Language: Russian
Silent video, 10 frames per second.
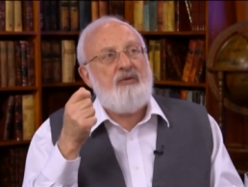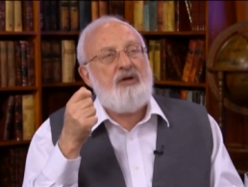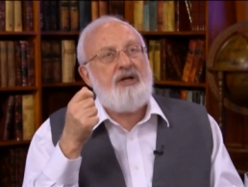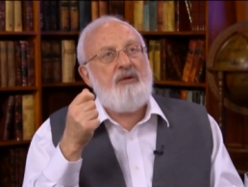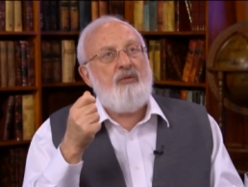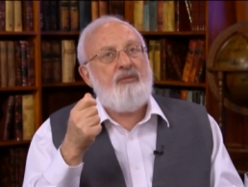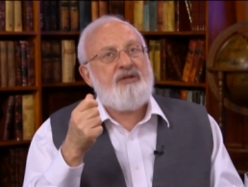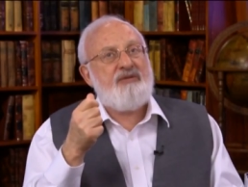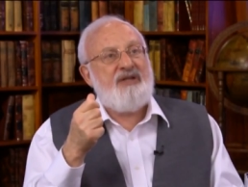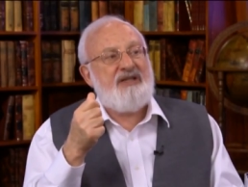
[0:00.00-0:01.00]
того, каким
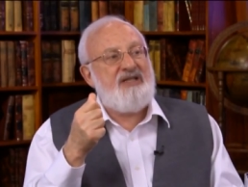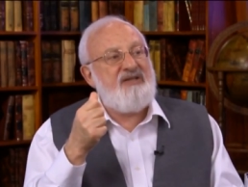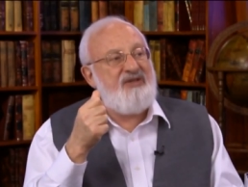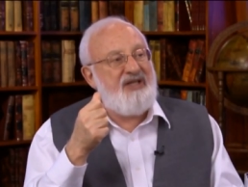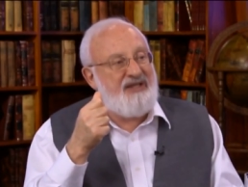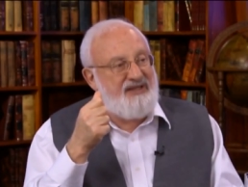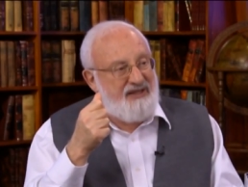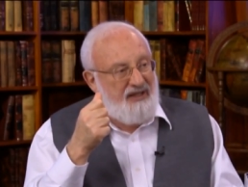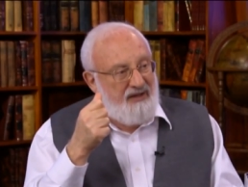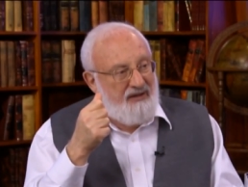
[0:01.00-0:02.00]
образом надо
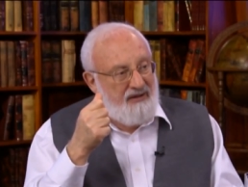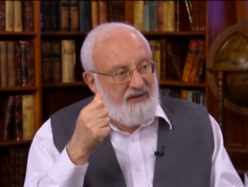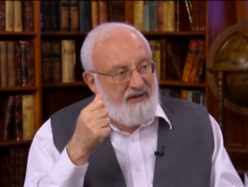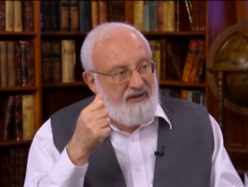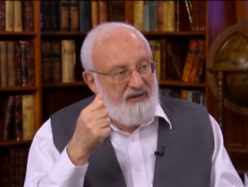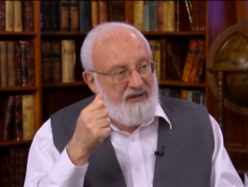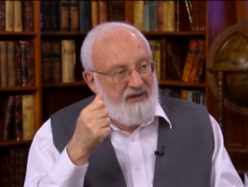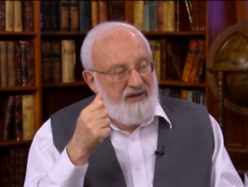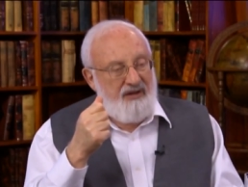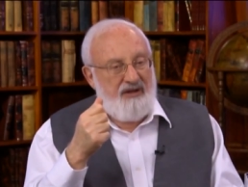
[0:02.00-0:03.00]
двигаться.
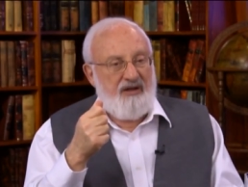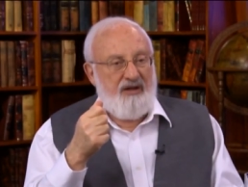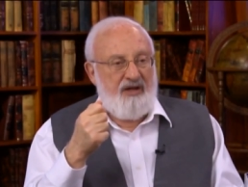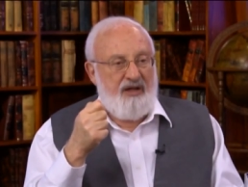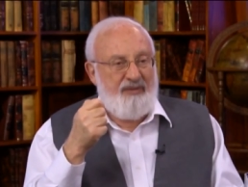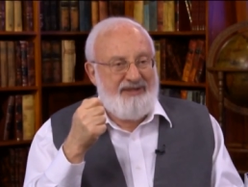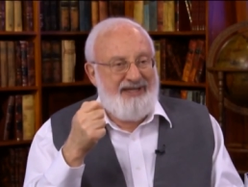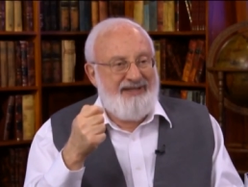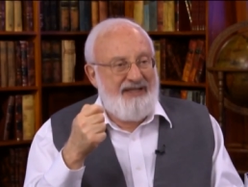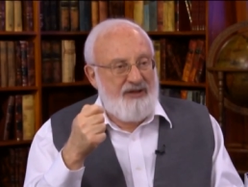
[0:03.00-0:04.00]
И
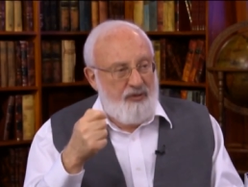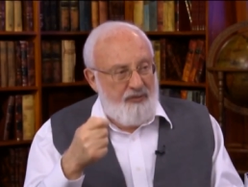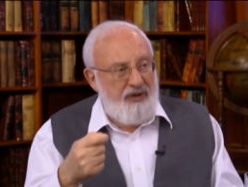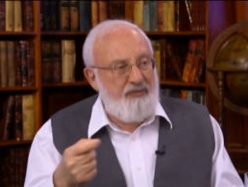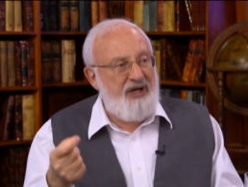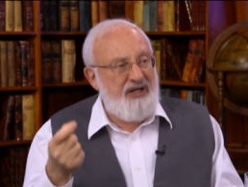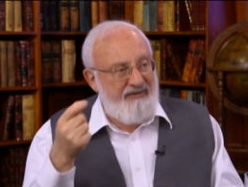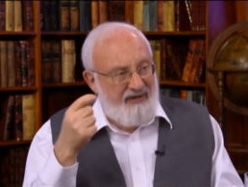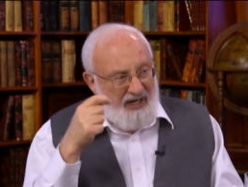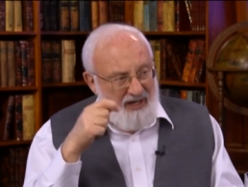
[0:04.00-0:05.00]
последняя ступень перед
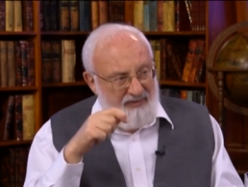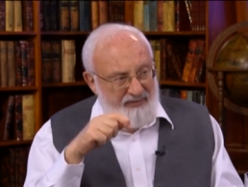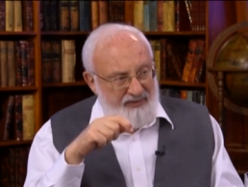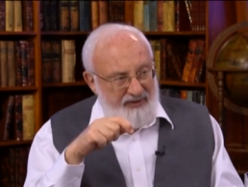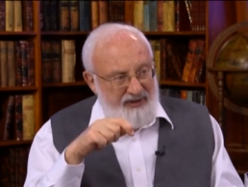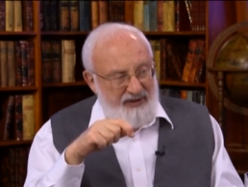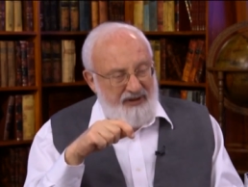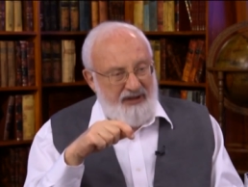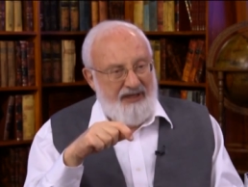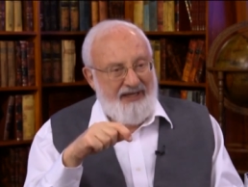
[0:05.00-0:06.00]
Авраамом –
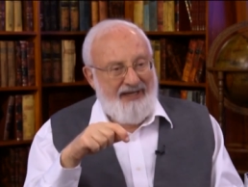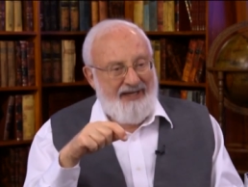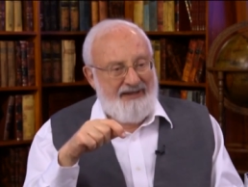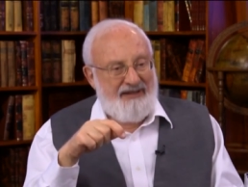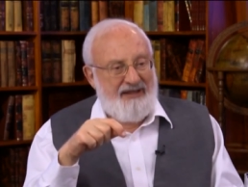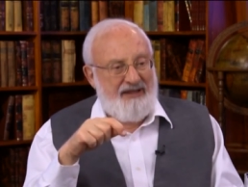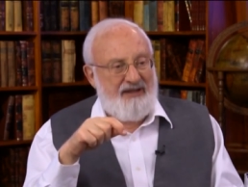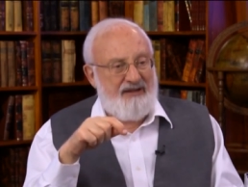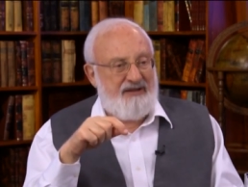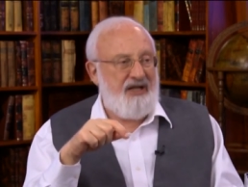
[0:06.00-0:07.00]

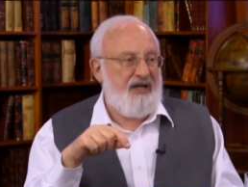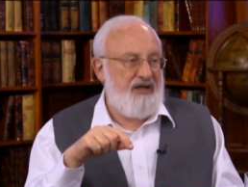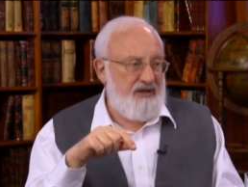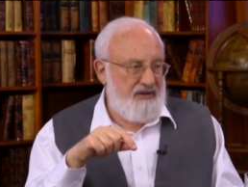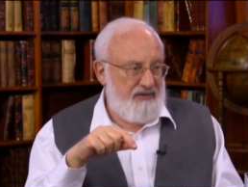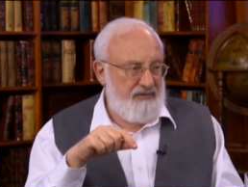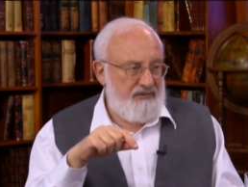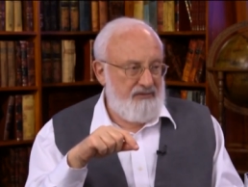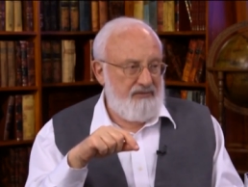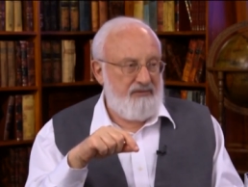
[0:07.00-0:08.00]
это Терах.
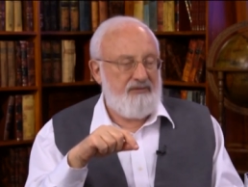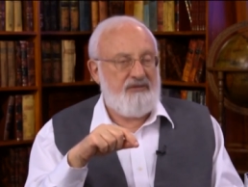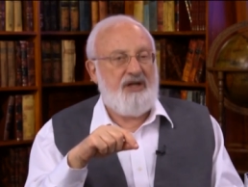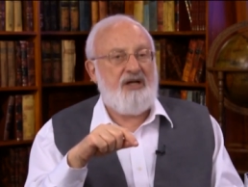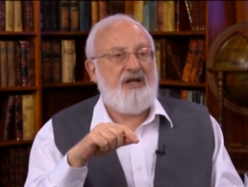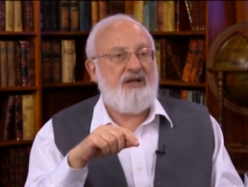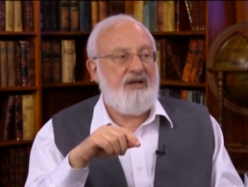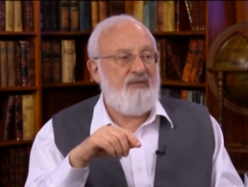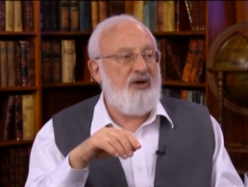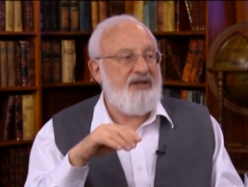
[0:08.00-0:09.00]
Терах –
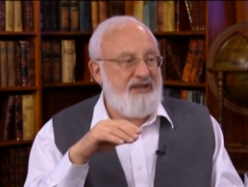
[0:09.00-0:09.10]
это его